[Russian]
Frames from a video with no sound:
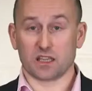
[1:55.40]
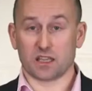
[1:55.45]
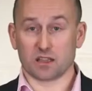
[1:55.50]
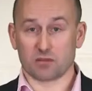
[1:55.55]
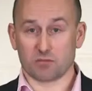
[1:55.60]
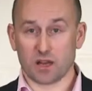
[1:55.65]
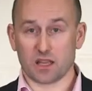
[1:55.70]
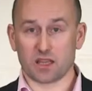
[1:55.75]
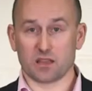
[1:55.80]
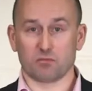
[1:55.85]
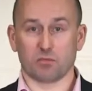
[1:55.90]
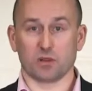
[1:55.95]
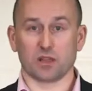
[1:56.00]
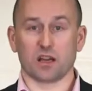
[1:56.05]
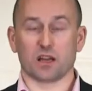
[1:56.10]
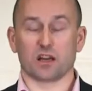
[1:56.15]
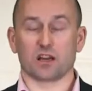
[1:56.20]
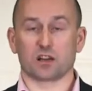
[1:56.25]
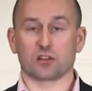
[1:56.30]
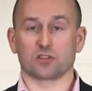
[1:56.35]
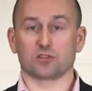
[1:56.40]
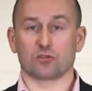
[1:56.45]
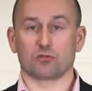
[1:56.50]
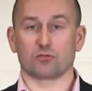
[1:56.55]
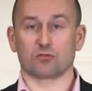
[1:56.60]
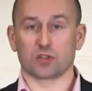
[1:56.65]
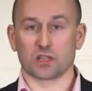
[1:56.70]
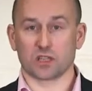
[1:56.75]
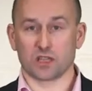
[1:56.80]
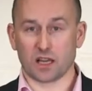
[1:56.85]
Германия была
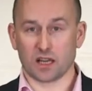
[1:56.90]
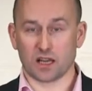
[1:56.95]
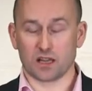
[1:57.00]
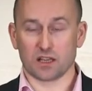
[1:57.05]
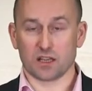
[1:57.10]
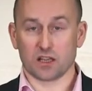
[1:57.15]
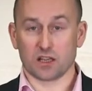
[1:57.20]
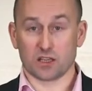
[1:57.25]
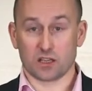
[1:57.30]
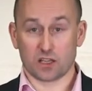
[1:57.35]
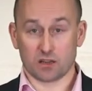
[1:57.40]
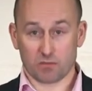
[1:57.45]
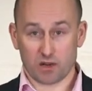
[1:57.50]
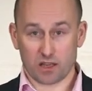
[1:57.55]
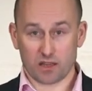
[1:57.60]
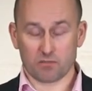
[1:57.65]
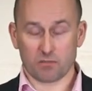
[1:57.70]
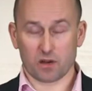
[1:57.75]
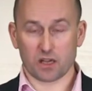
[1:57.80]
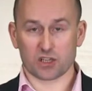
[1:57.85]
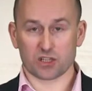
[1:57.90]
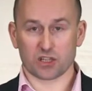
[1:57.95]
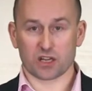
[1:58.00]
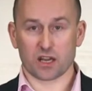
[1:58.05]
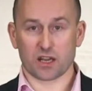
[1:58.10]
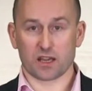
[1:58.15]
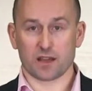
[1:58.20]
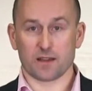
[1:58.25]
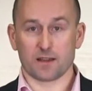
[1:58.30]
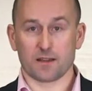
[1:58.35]
разоружена, Германия
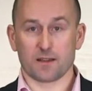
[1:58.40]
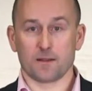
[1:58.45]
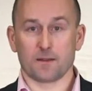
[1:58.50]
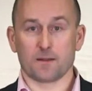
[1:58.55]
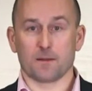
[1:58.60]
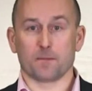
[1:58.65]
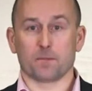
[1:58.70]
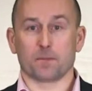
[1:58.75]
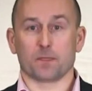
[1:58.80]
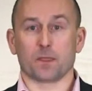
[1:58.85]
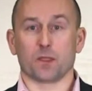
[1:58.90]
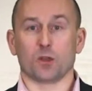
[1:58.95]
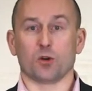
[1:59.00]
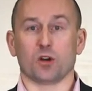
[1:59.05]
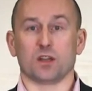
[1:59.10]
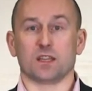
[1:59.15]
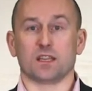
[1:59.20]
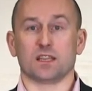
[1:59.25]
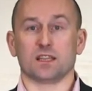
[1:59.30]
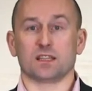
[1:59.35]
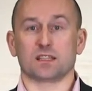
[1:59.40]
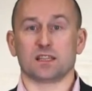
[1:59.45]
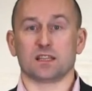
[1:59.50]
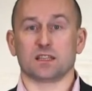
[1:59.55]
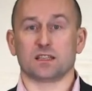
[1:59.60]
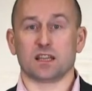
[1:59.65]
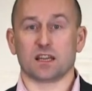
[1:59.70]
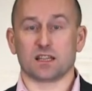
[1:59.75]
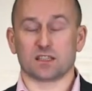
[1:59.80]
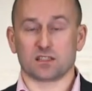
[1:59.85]
большая, но
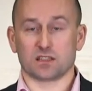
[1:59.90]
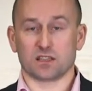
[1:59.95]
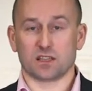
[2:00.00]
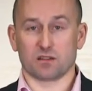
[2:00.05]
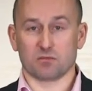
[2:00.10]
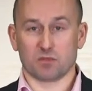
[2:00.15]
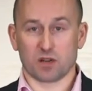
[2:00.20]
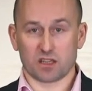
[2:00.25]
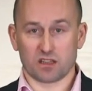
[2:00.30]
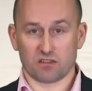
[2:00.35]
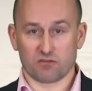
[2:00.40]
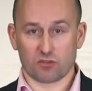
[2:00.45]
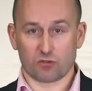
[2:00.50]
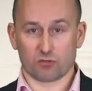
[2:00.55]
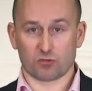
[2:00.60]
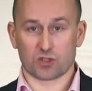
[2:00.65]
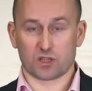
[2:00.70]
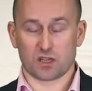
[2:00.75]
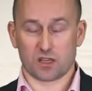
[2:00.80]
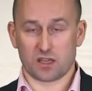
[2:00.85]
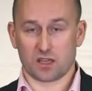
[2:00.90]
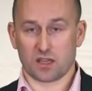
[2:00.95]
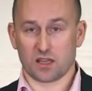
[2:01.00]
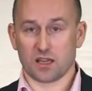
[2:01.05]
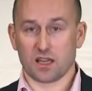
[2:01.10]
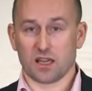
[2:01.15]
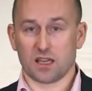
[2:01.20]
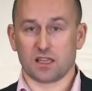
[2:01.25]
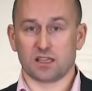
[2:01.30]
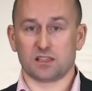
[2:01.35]
если дать Германии
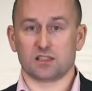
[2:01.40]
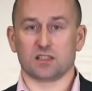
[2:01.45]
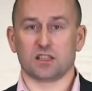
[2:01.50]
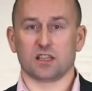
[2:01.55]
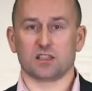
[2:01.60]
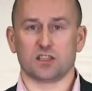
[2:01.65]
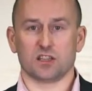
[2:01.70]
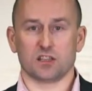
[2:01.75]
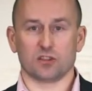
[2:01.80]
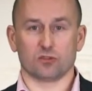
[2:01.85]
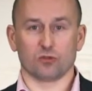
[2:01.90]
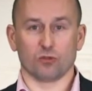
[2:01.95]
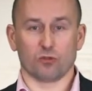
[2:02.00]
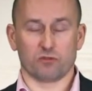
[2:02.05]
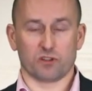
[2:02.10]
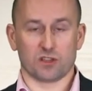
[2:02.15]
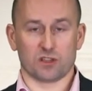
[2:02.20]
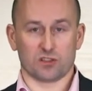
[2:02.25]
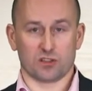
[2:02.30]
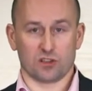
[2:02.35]
вооружение, если дать ей новые